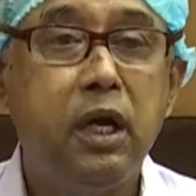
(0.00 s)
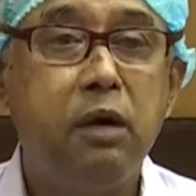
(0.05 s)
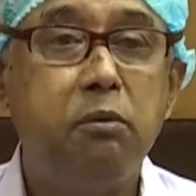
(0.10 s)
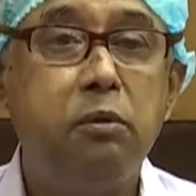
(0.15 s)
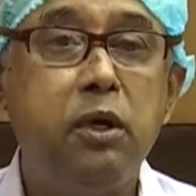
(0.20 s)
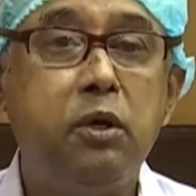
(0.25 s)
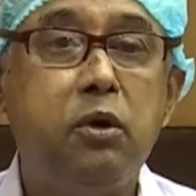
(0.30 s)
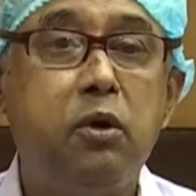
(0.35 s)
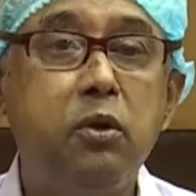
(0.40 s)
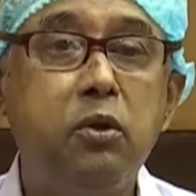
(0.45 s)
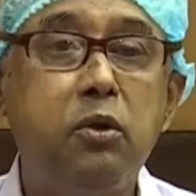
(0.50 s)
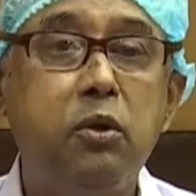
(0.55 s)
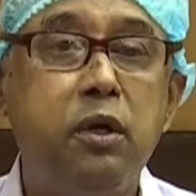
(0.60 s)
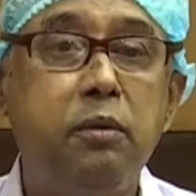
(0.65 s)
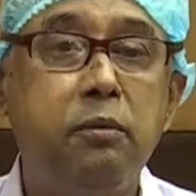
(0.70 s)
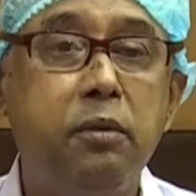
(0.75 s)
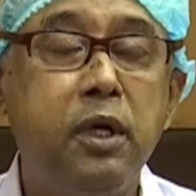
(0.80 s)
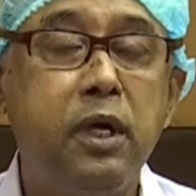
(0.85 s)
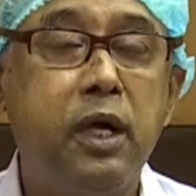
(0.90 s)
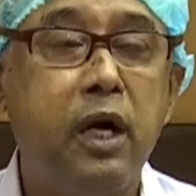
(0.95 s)
এবং গত
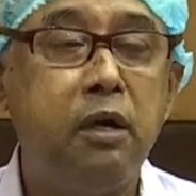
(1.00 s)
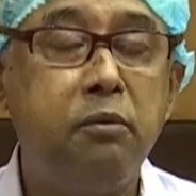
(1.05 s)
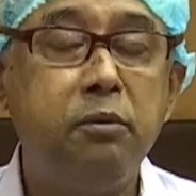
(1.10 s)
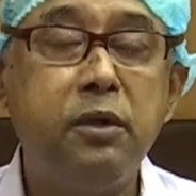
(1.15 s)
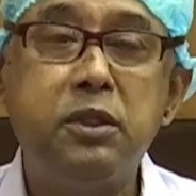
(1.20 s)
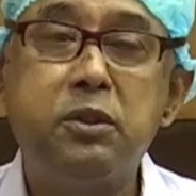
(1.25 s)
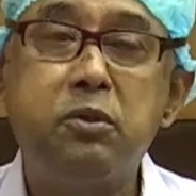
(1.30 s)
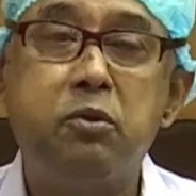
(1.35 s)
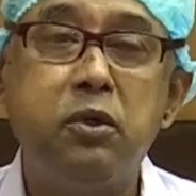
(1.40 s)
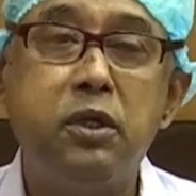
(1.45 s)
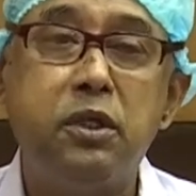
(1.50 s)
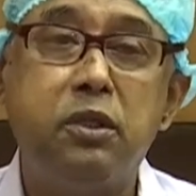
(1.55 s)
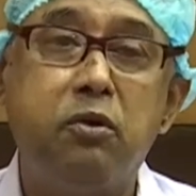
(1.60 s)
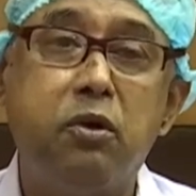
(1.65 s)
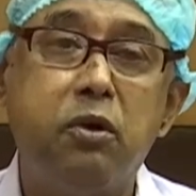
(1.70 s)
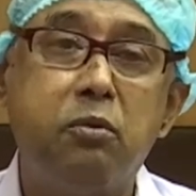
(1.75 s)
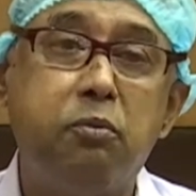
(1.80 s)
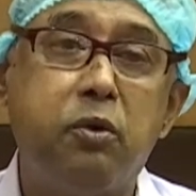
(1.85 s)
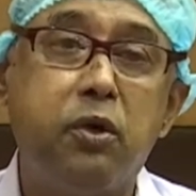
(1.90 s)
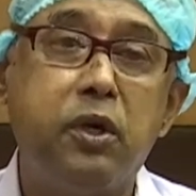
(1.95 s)
এবং গার্মেন্টস খুলে
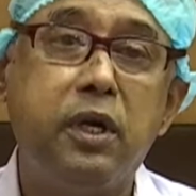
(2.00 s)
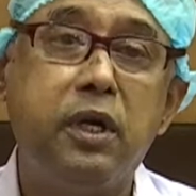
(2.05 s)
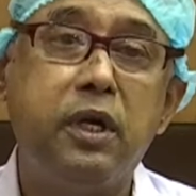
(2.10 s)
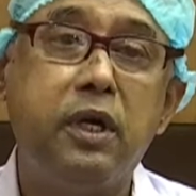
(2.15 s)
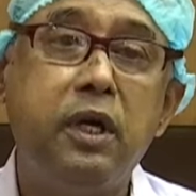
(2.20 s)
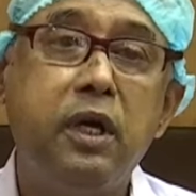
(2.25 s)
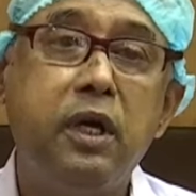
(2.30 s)
দেওয়ার পরে